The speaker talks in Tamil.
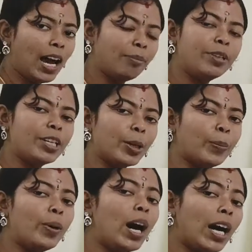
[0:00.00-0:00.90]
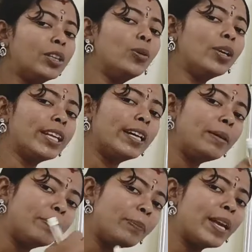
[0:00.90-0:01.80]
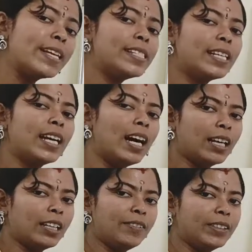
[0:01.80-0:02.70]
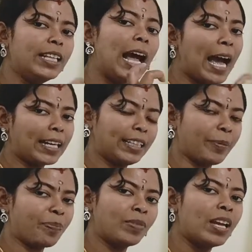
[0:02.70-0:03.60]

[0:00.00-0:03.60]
அப்படிங்கிறப்போ அதோடைய பேசிக்கானது வந்து ஆக்டம்